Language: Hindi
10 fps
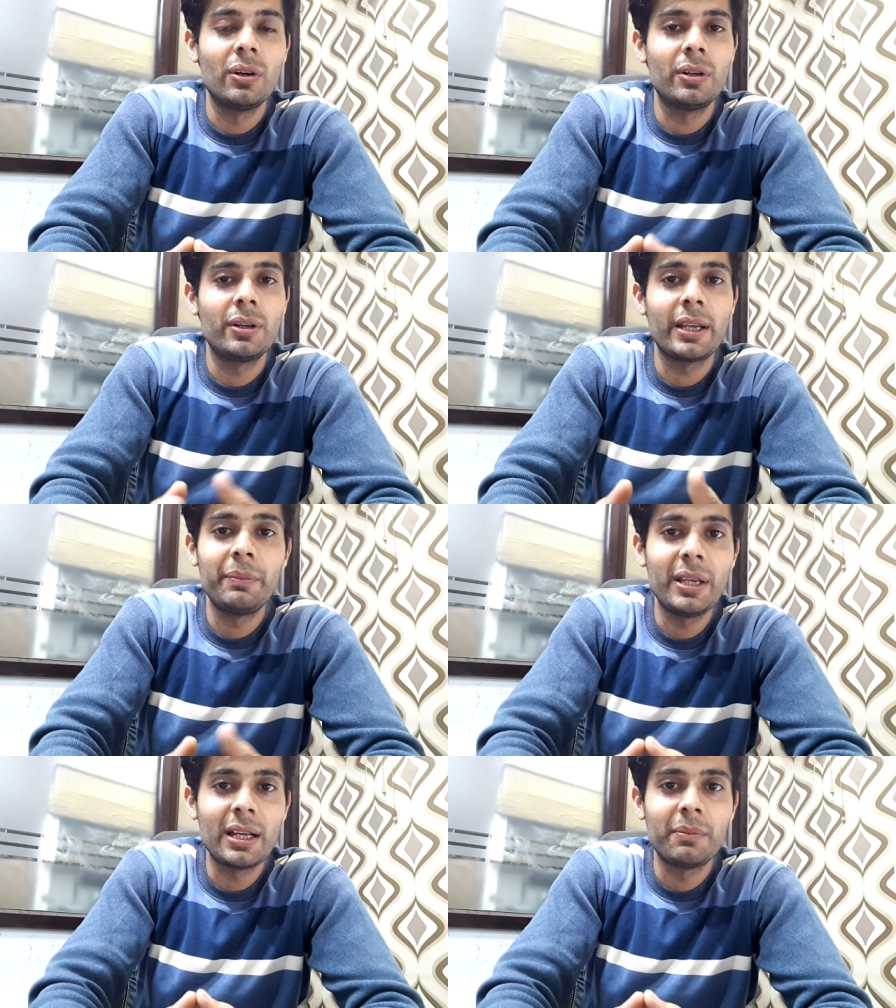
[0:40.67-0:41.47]

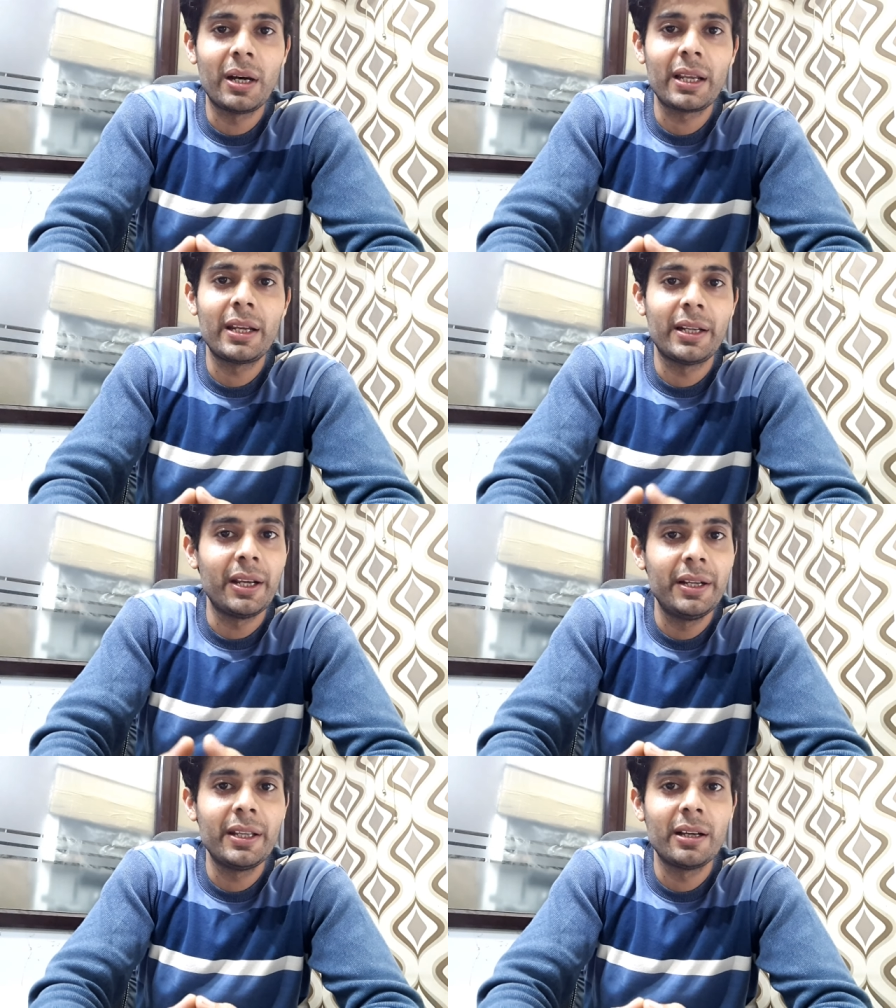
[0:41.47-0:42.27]
गेमिंग का मार्केट
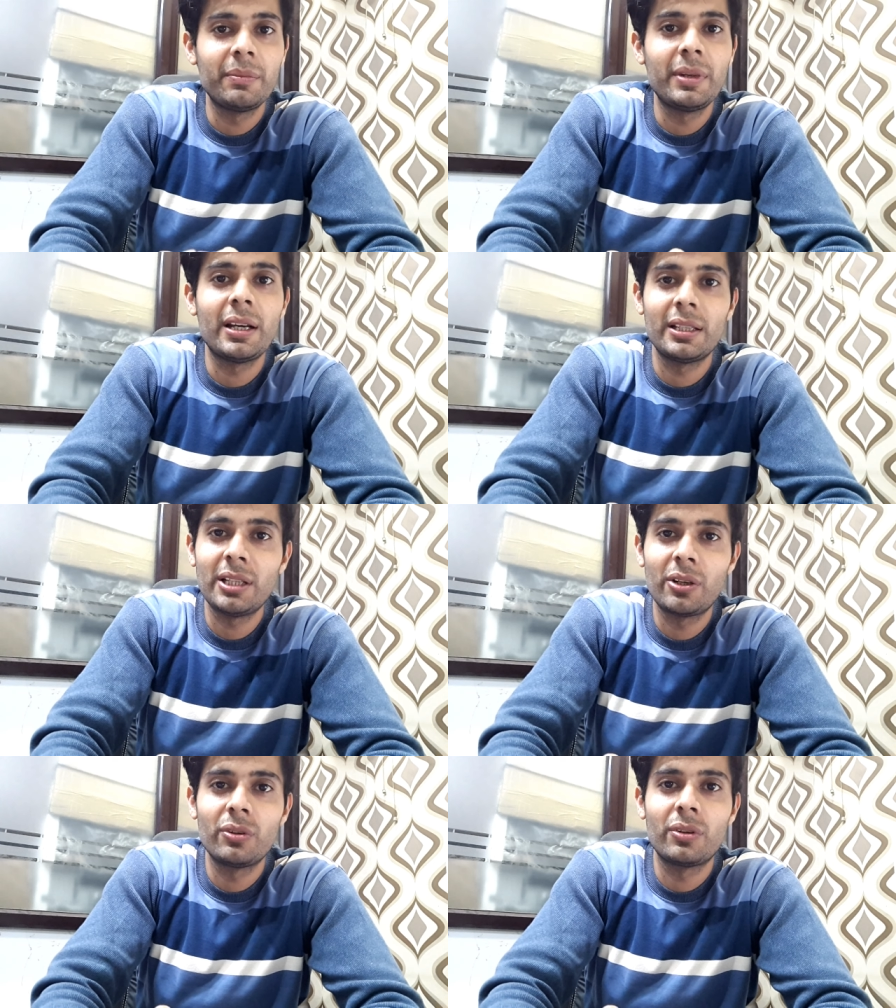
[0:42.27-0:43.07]
है इंडिया में
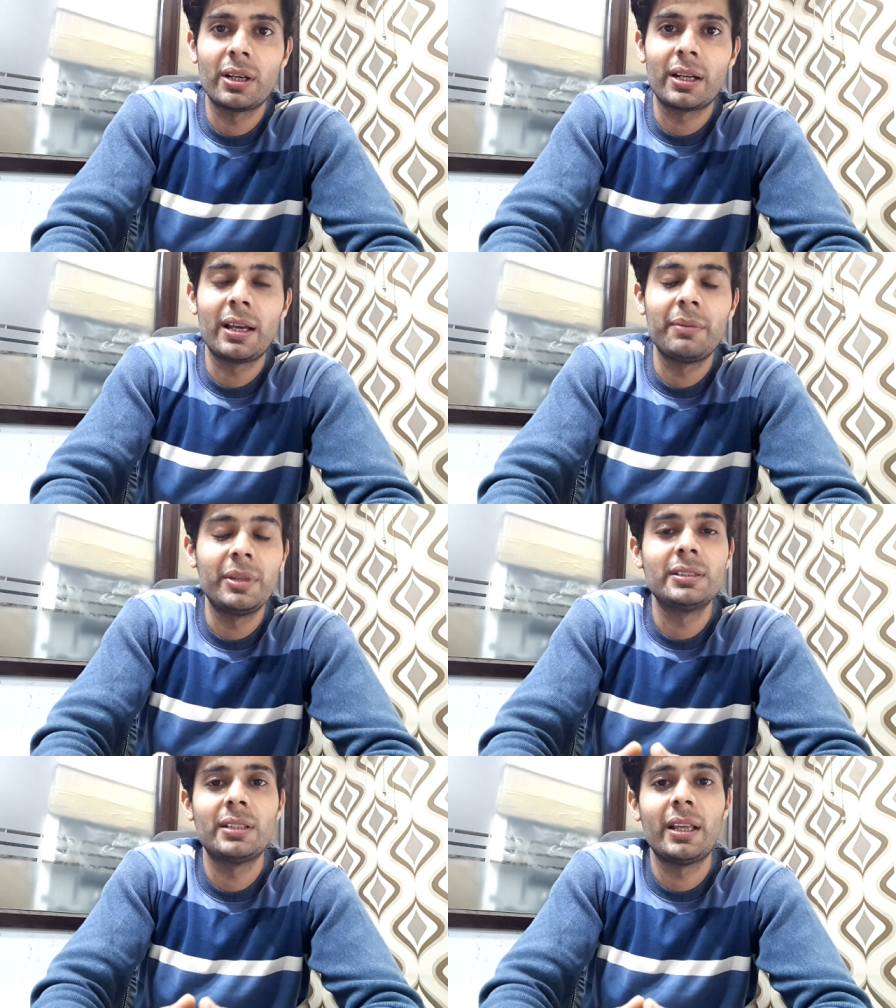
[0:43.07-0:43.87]
अच्छा ग्रो कर रहा है
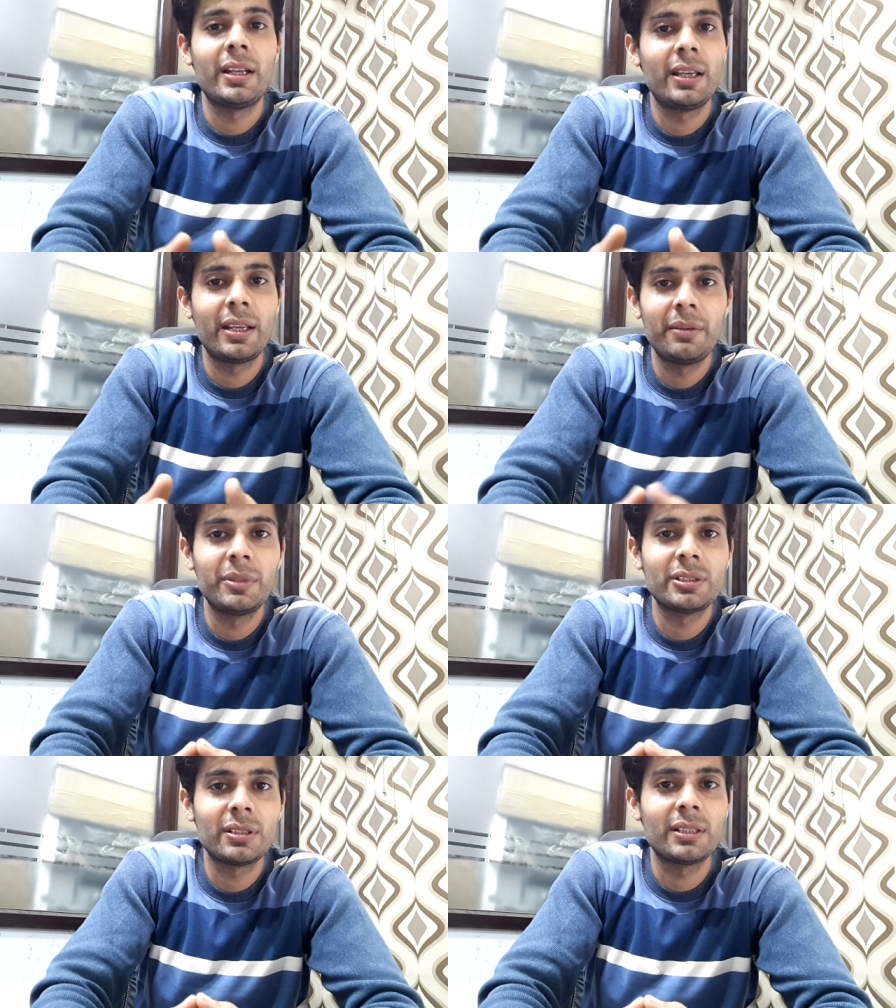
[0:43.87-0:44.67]
मीन्स नए नए
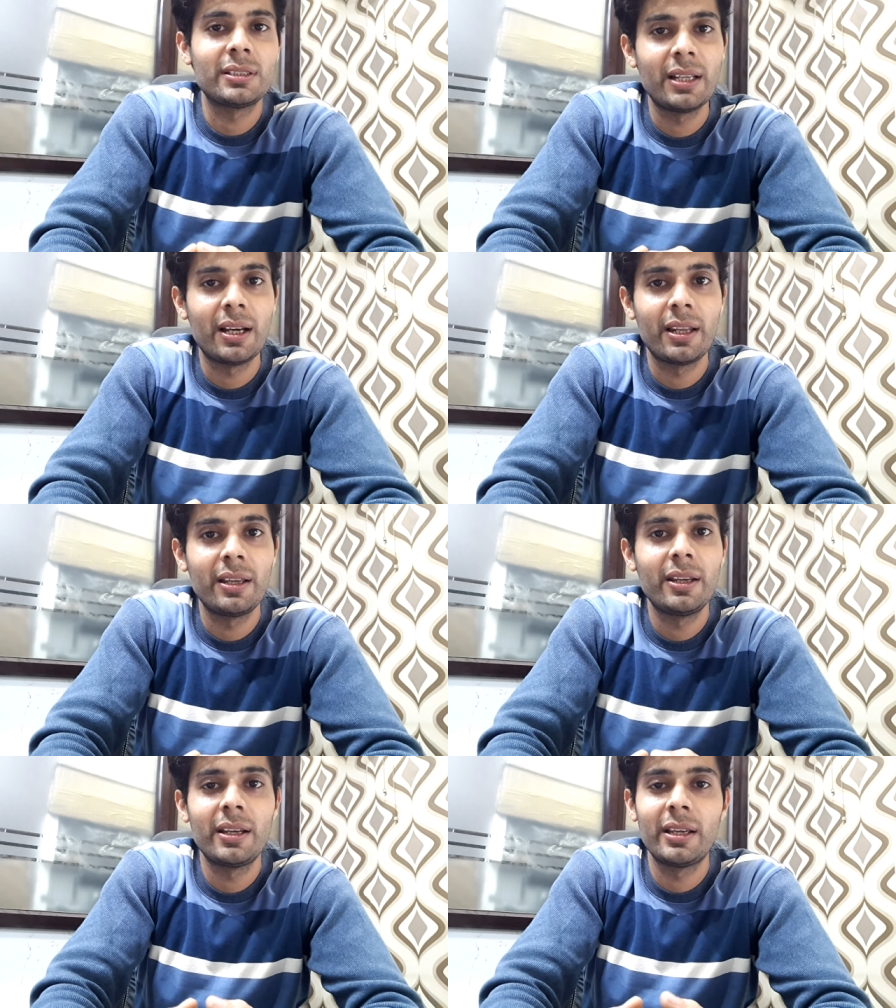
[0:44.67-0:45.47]
गेमर्स अच्छे आ
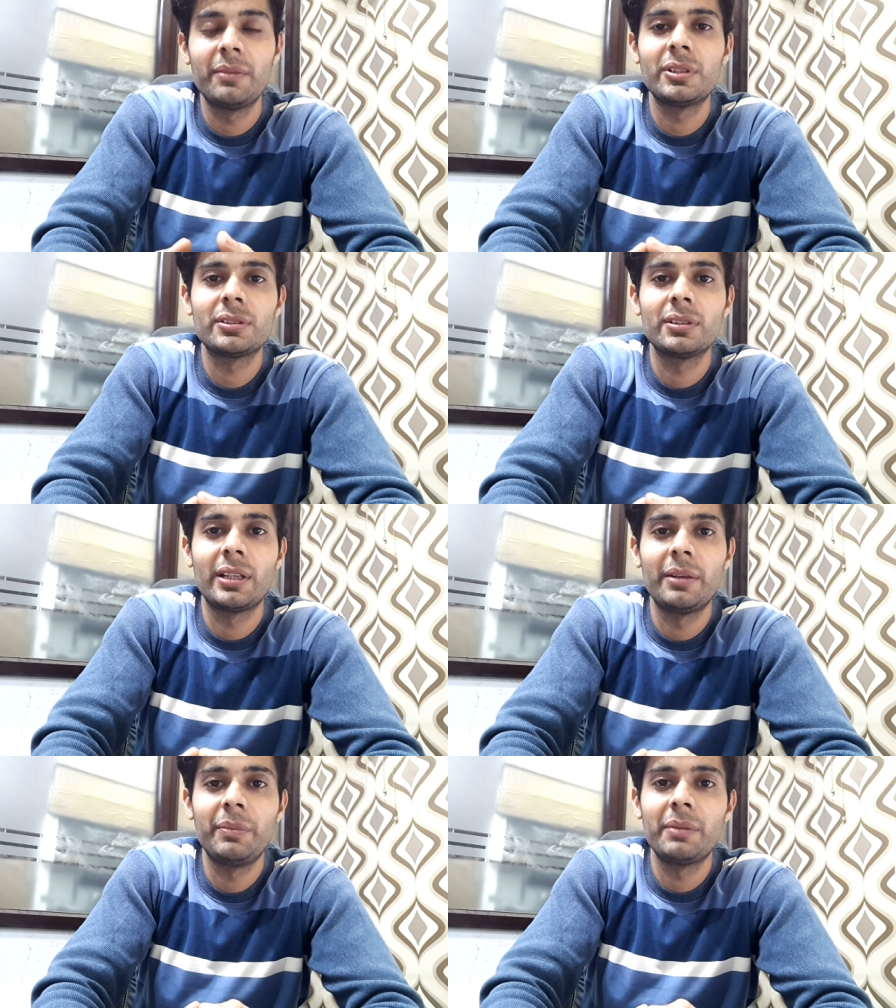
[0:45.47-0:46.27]
रहे हैं गेमर्स
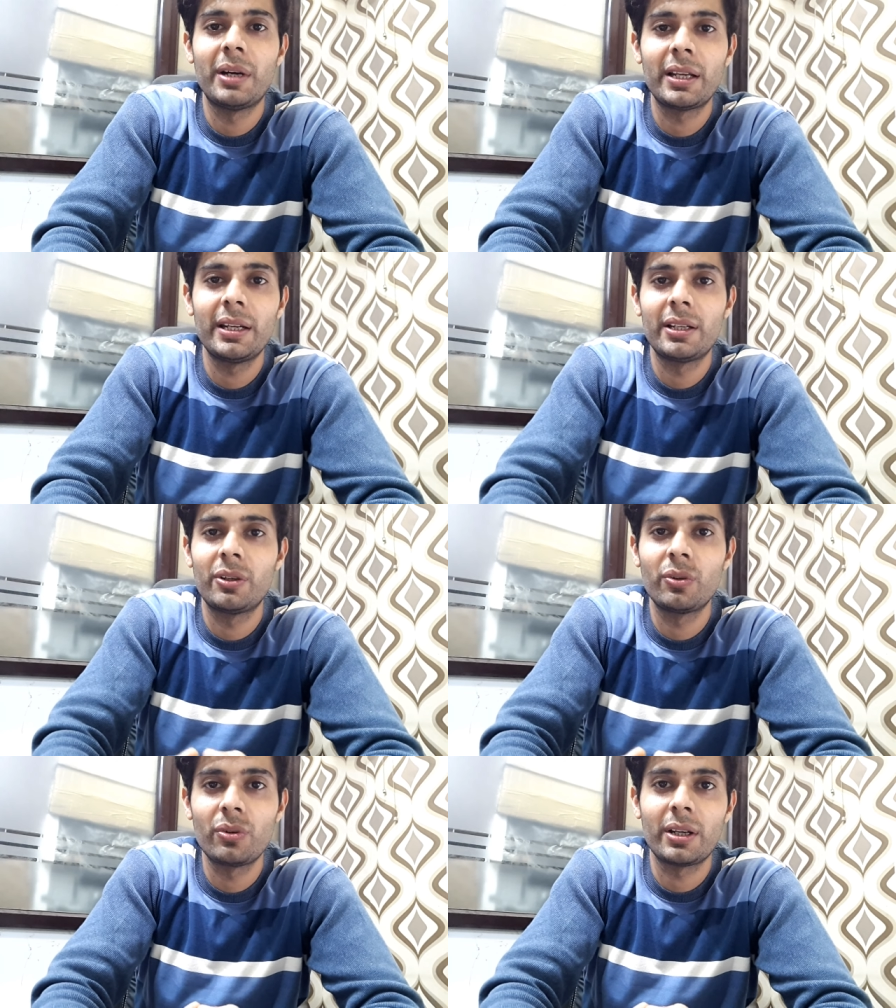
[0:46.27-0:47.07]
गेमिंग
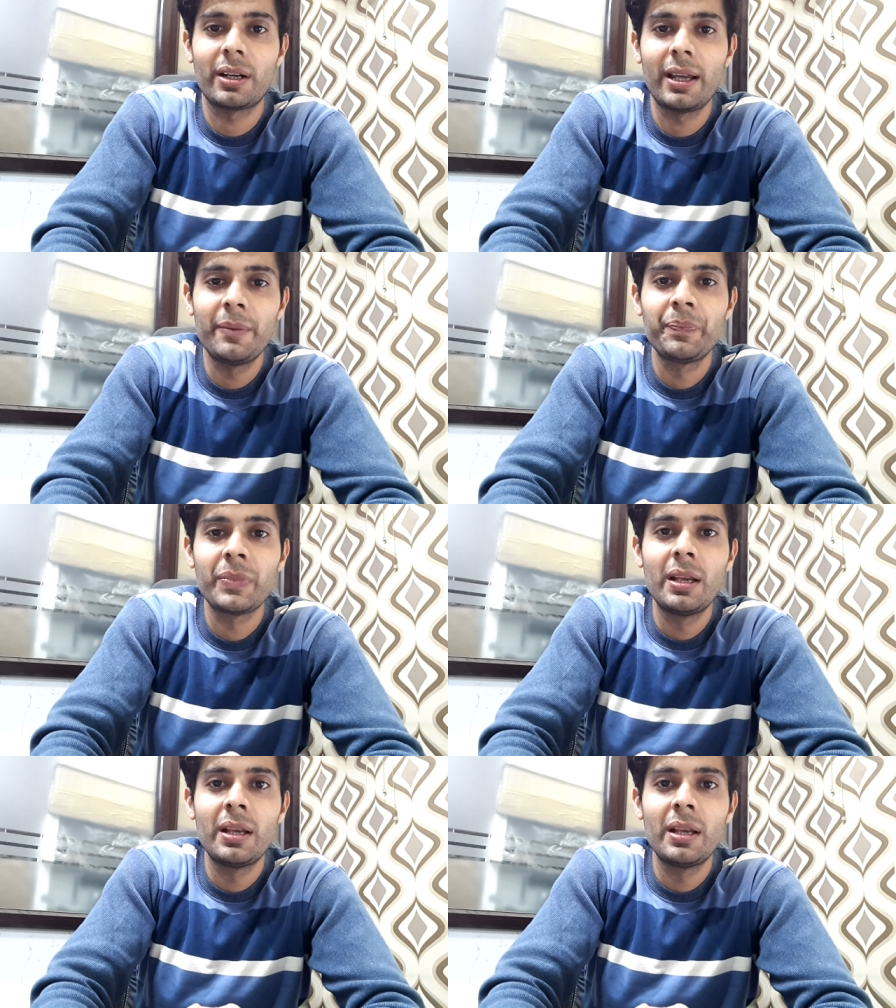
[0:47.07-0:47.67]
मार्केट ग्रो कर रहा है